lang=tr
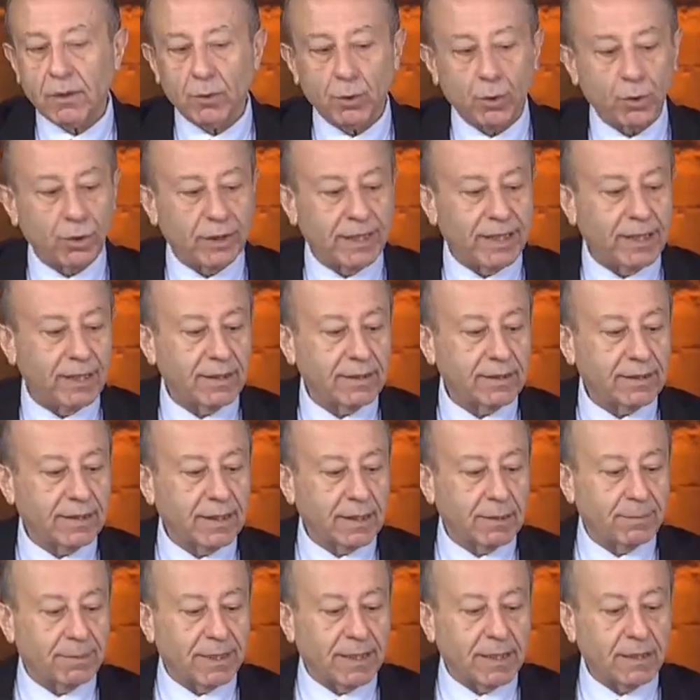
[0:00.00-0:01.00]
süre
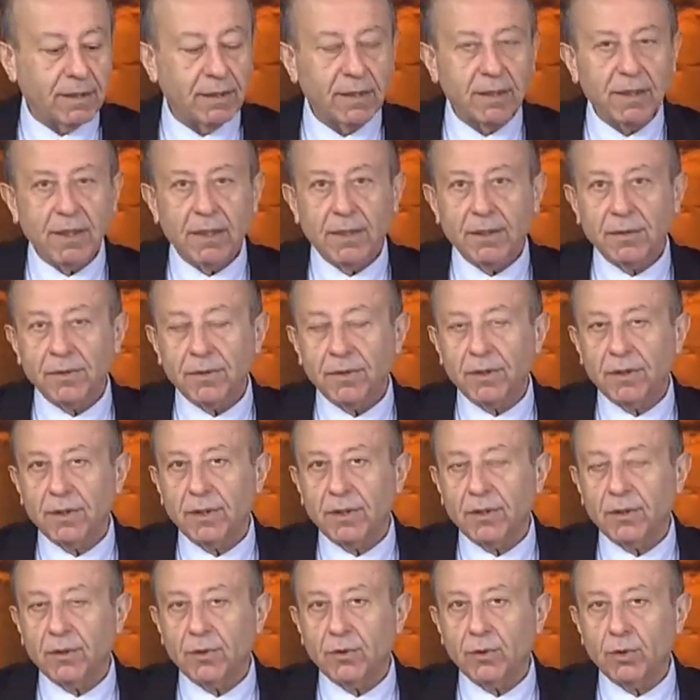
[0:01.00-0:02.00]
tanıma
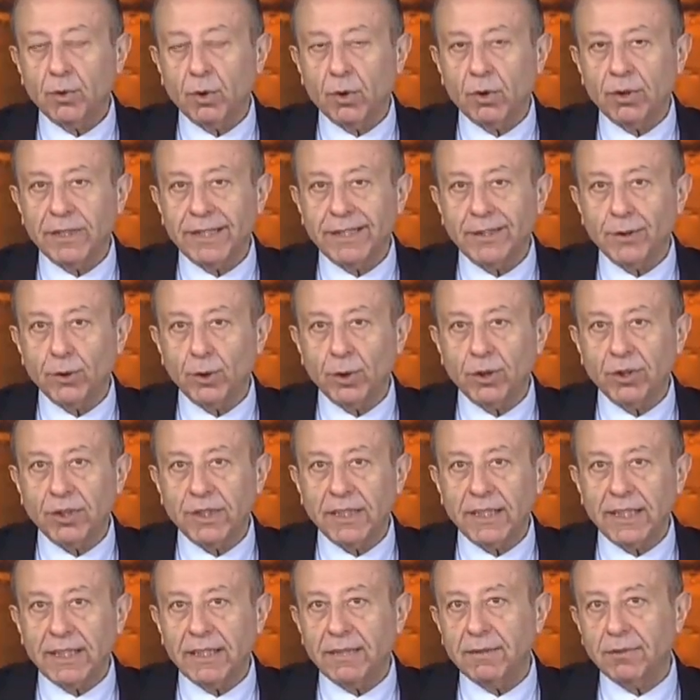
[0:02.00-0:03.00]
e, yoluna gidiyor
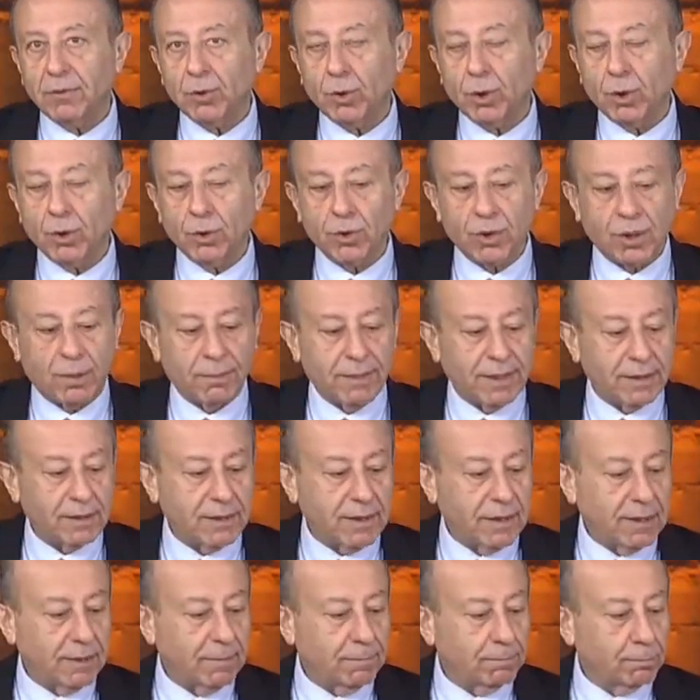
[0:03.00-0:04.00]
ki çoğu
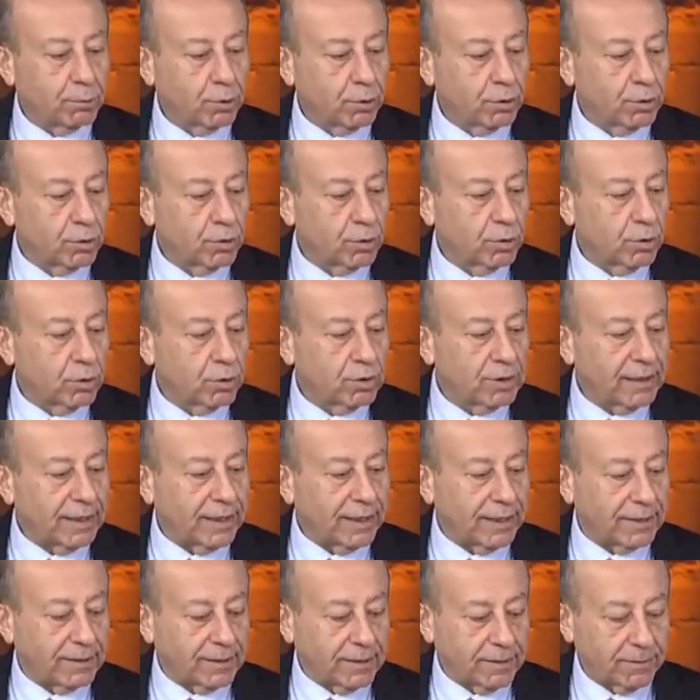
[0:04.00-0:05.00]
zaman da bunu
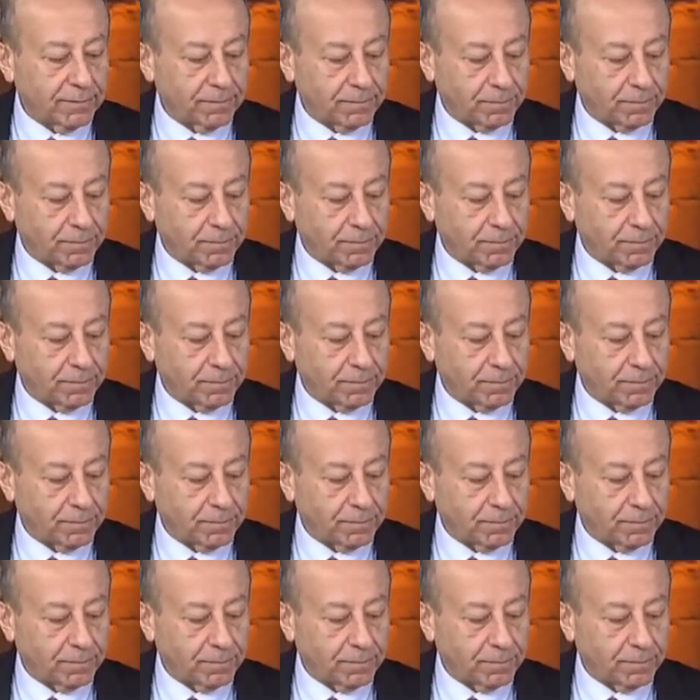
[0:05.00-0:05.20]
denedi.